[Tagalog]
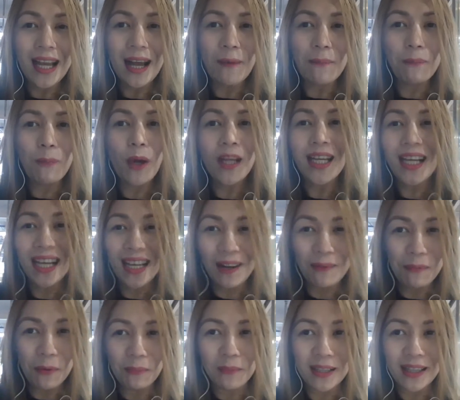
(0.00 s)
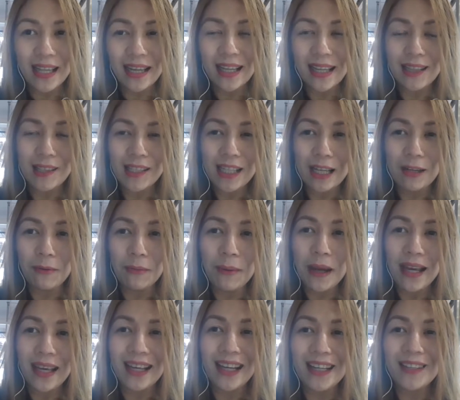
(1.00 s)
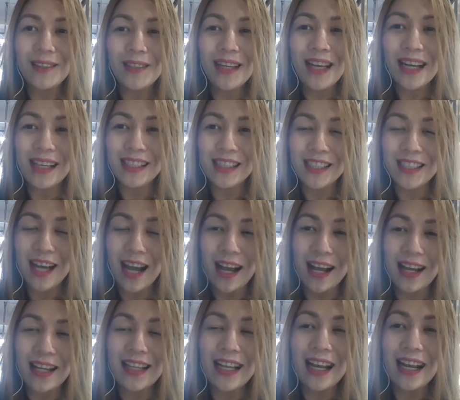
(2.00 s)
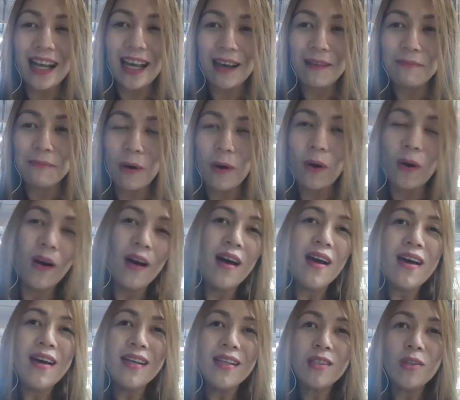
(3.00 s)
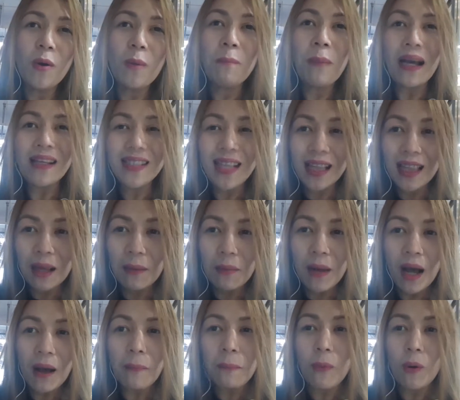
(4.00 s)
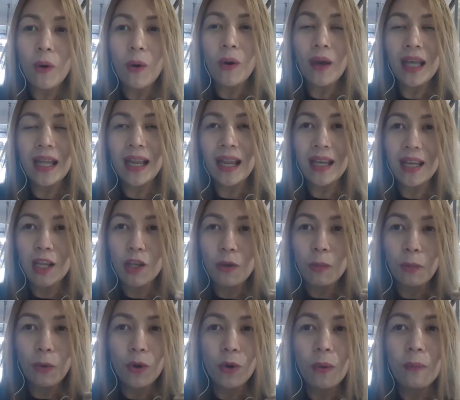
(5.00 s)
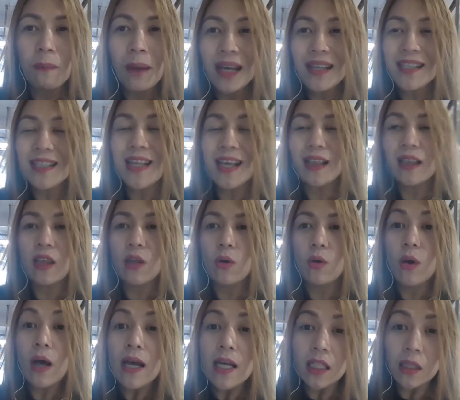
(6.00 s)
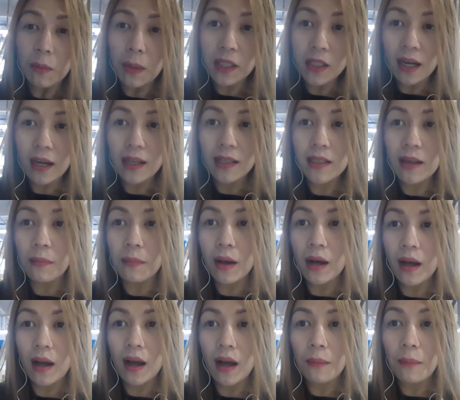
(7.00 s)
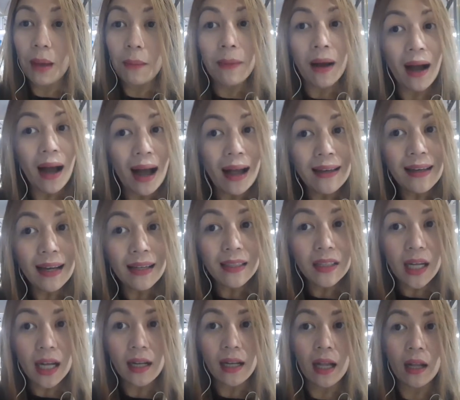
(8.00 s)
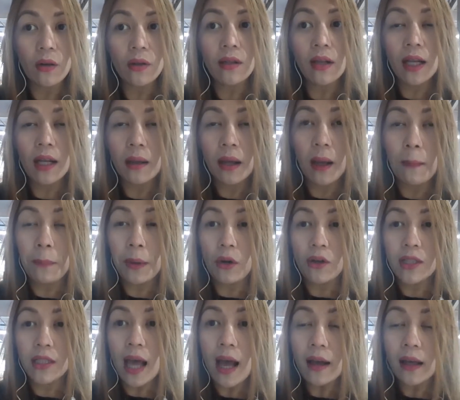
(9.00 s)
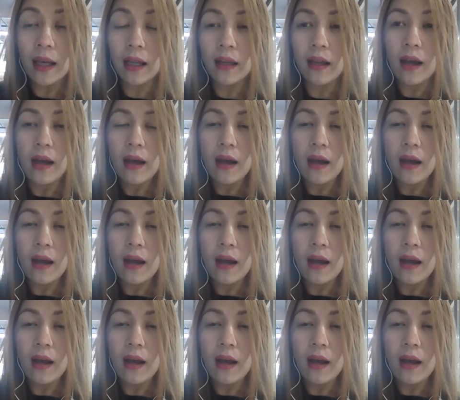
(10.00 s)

na, pwede ka nang pumunta dito sa Dubai. Ganun lang siya, kadali po. So positive lang po, i-ready nyo po yung mindset nyo, especially sa mga may mga anak dyan, lalo na kapalo sa akin,